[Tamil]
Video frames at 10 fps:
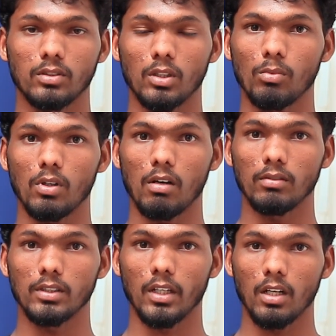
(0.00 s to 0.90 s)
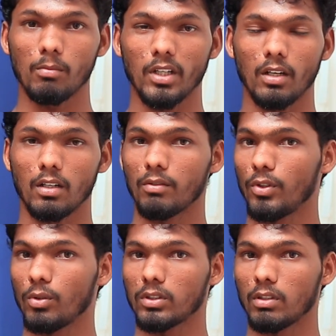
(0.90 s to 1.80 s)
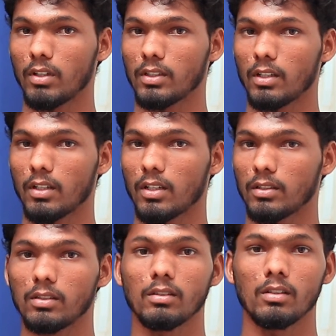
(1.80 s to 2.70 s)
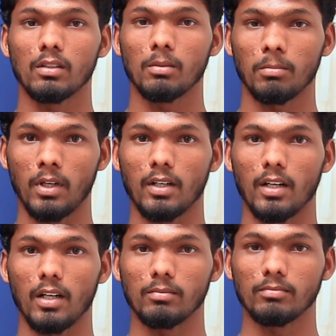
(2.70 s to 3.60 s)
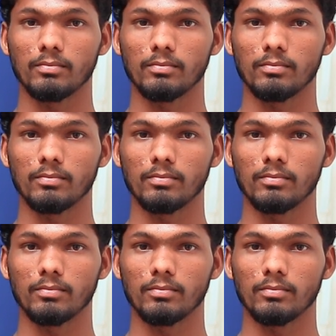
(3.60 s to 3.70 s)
திமுக வந்து என்ன மாதிரியான வியூகத்தை வகுத்திருக்கிறது பார்க்கலாம்